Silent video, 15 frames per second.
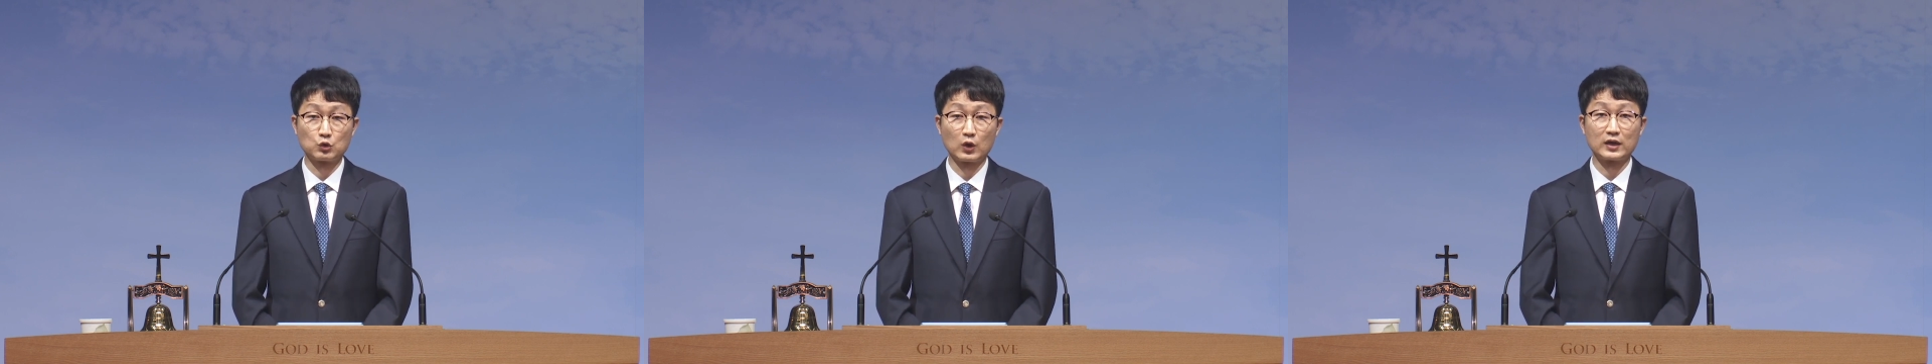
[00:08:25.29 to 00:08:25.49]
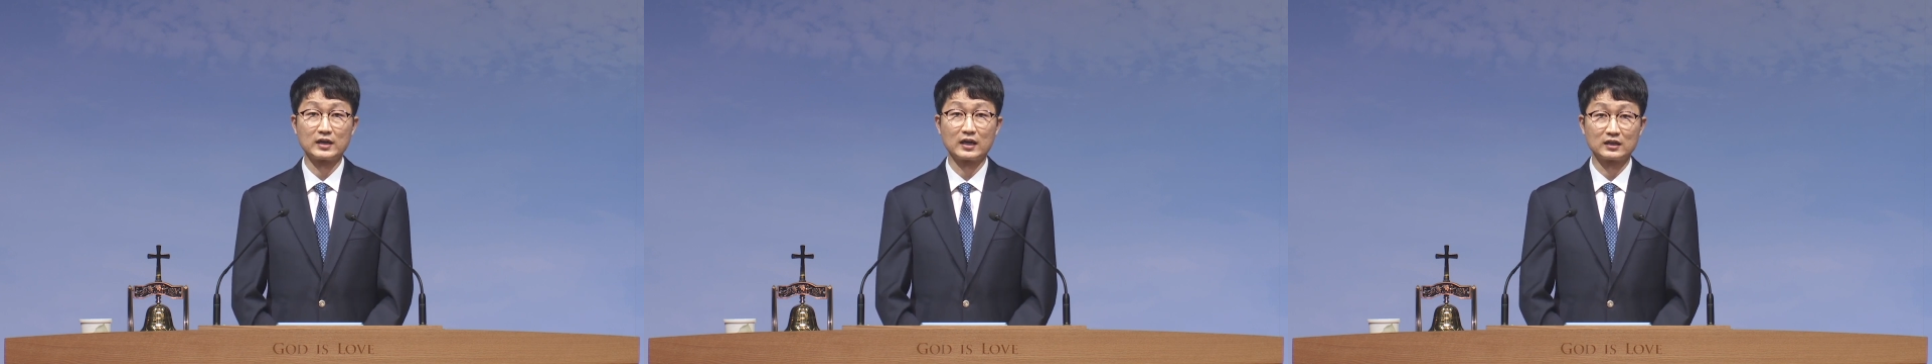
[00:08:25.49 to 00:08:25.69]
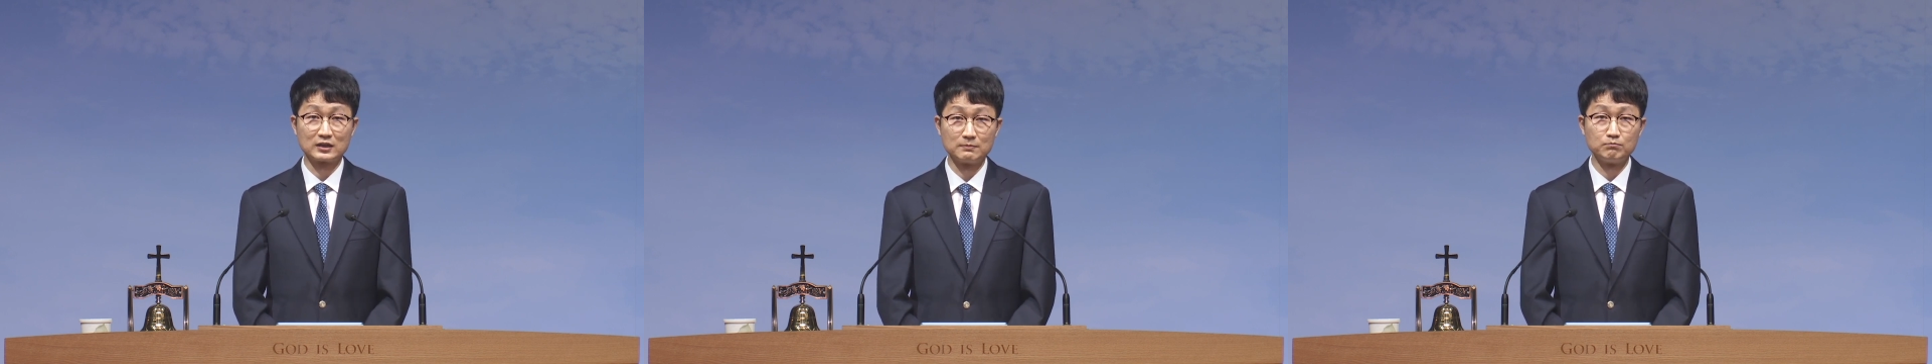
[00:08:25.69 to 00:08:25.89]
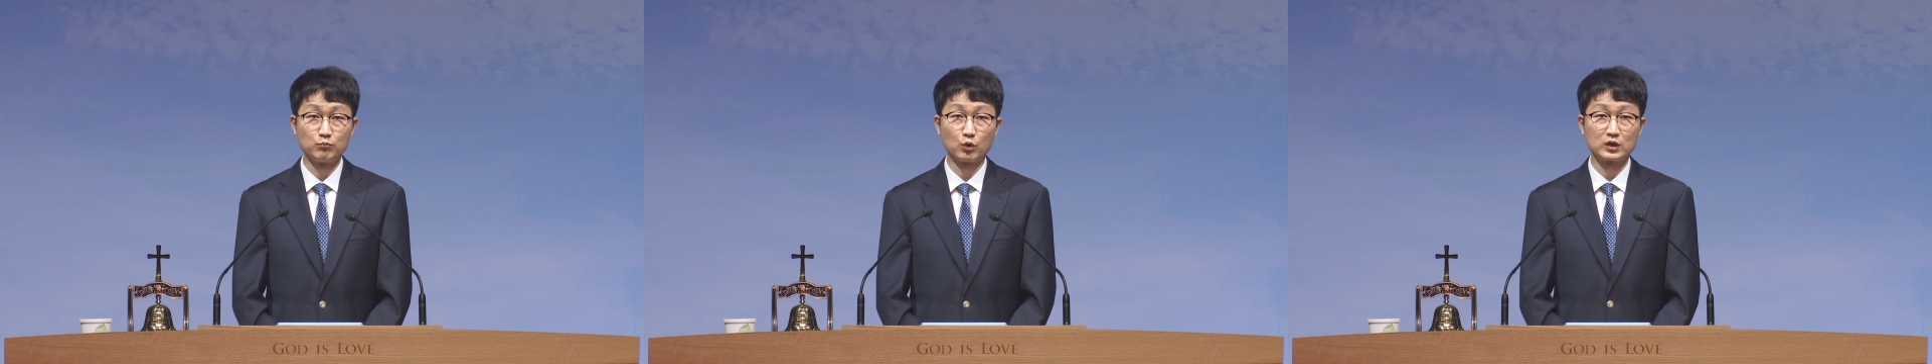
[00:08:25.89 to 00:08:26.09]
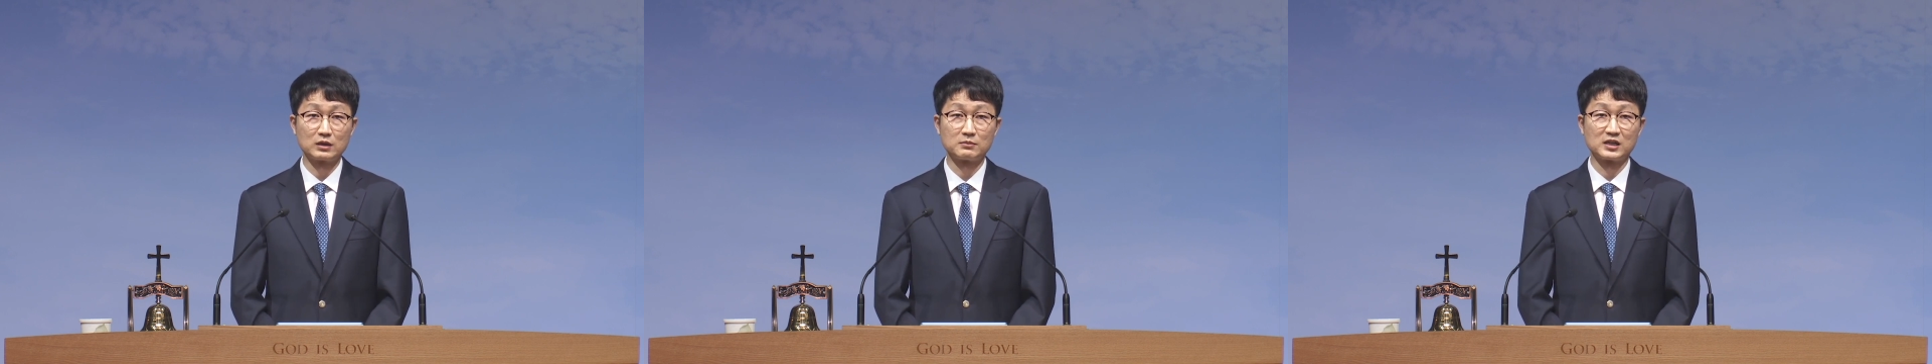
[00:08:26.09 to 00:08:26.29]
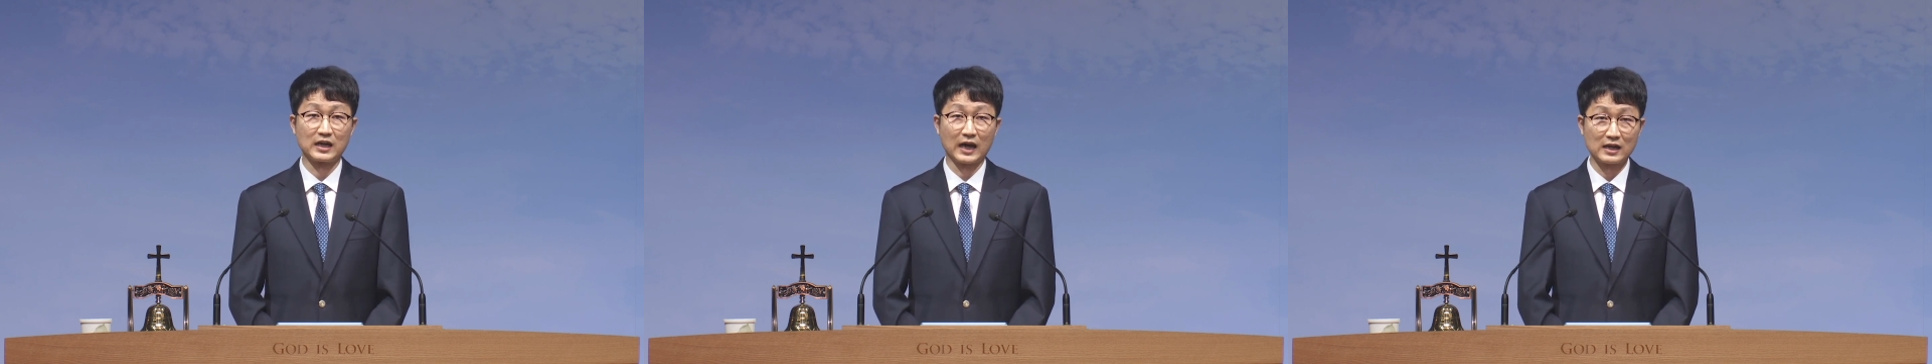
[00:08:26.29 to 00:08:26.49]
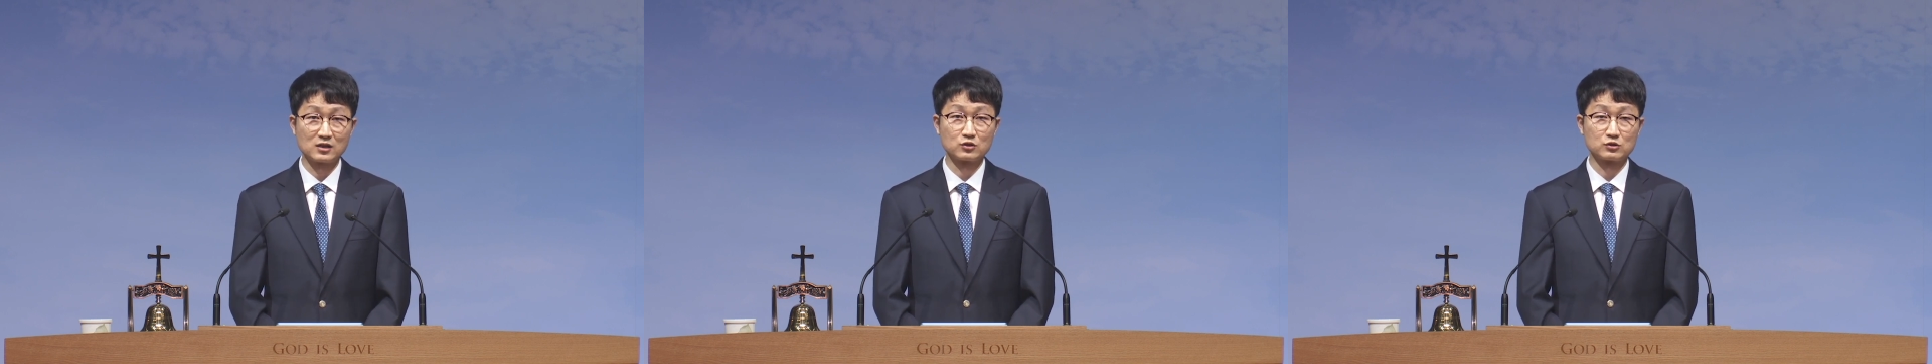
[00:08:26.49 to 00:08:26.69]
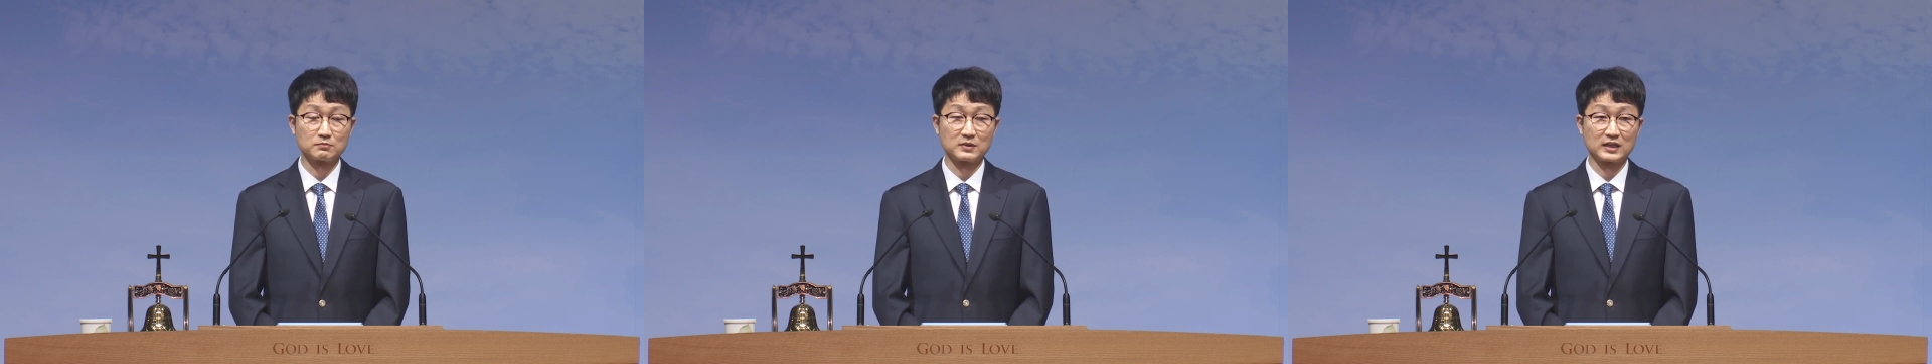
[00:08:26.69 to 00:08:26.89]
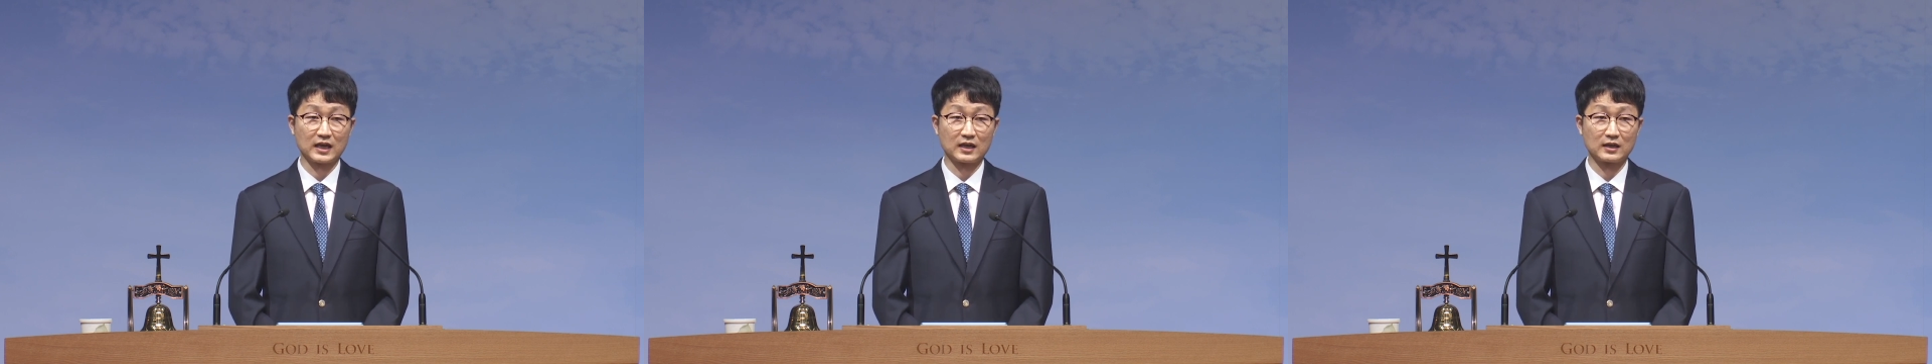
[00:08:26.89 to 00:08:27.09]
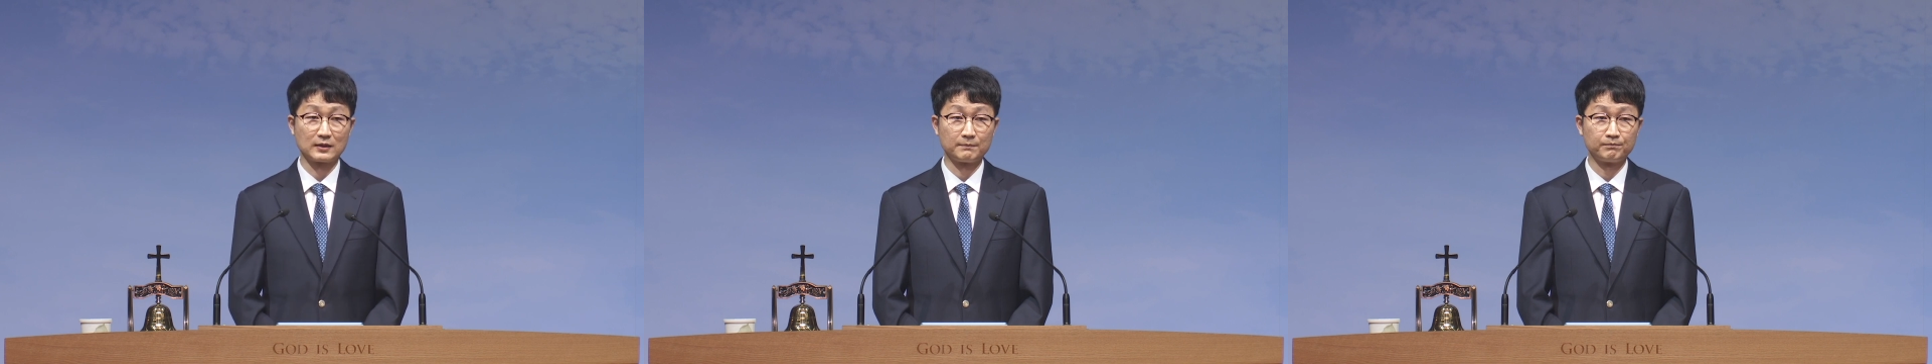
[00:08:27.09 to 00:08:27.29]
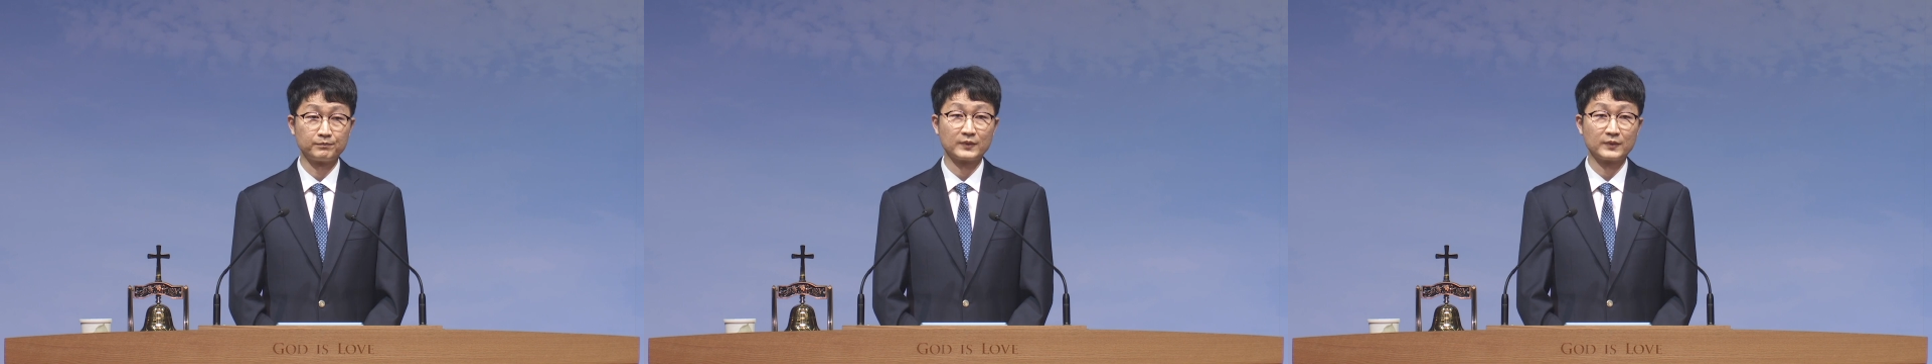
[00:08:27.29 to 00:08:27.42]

죄의 근본임을 알려줍니다.